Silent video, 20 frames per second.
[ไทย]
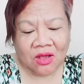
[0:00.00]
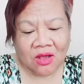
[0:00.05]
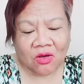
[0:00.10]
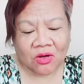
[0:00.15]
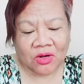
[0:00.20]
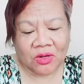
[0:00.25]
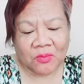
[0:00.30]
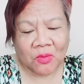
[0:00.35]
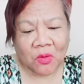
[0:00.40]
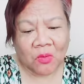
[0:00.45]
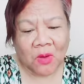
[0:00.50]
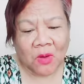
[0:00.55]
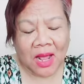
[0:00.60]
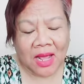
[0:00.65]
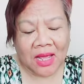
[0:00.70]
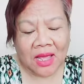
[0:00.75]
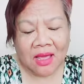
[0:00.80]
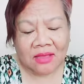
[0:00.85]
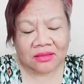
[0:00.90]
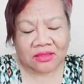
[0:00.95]
คนเลยบอกว่า
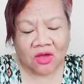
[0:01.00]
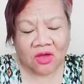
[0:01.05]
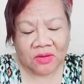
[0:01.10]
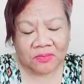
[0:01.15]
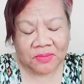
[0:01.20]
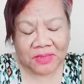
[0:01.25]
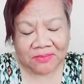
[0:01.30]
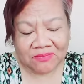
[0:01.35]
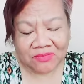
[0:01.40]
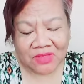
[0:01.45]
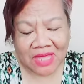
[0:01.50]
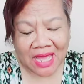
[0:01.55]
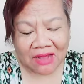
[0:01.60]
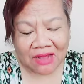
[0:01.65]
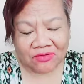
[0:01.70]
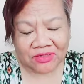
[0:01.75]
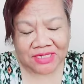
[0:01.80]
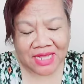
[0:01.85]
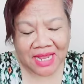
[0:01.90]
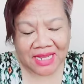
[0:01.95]
ตอนพิมพ์จาก
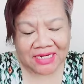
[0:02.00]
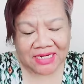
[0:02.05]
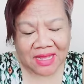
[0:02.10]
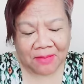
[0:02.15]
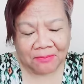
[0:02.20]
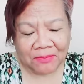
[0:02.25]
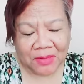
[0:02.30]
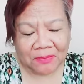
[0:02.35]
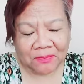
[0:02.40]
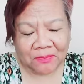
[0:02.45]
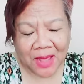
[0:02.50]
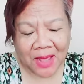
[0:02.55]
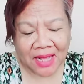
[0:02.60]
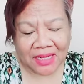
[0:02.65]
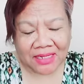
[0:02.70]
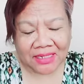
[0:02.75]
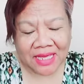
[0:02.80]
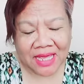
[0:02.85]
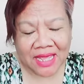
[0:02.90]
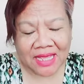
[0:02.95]
คนไทยทำเป็นปาก
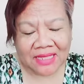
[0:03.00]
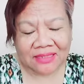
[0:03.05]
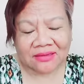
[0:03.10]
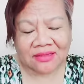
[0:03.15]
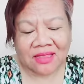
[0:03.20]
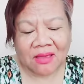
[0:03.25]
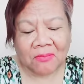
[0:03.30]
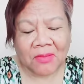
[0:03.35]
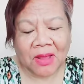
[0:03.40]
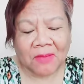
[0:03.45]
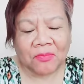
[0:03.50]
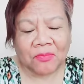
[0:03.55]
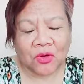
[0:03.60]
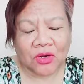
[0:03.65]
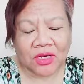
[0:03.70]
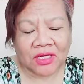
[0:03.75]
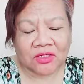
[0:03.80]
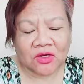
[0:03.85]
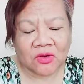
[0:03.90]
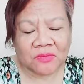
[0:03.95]
เกงเตรียมรับผล
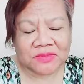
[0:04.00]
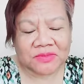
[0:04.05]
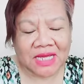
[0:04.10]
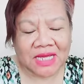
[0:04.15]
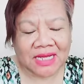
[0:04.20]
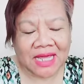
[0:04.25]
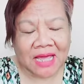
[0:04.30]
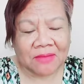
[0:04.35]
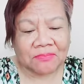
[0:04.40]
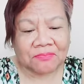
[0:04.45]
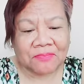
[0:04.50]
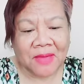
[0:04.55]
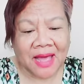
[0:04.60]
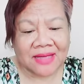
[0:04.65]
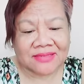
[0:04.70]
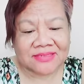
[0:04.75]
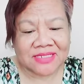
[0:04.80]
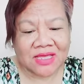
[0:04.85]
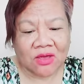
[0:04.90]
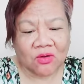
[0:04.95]
กระทบจากการปา
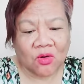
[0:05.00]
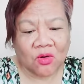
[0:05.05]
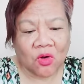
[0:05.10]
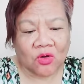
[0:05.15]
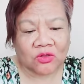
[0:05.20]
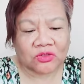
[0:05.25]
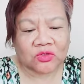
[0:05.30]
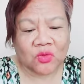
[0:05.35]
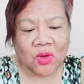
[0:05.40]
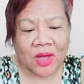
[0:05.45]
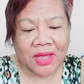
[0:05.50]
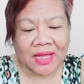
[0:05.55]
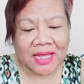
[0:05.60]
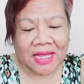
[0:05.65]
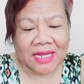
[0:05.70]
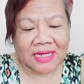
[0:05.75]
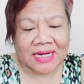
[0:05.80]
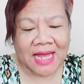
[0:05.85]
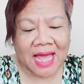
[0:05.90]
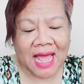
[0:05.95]
กแจ๋วของตัวเอ
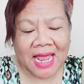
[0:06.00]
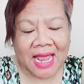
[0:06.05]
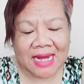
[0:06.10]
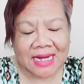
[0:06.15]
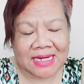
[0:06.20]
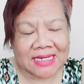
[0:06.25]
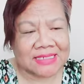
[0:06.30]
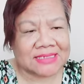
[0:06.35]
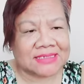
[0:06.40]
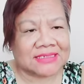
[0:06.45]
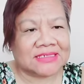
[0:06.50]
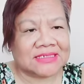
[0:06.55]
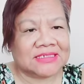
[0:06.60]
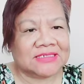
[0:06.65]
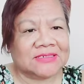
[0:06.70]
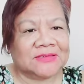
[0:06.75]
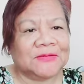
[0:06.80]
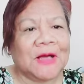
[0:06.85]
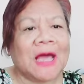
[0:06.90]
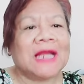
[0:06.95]
งได้เลย
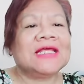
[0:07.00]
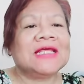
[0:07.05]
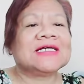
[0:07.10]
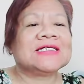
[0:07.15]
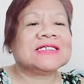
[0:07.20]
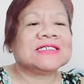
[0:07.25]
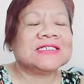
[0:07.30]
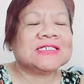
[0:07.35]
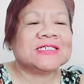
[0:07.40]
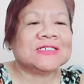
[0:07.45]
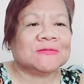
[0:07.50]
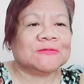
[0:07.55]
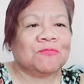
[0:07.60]
อันนี้คือ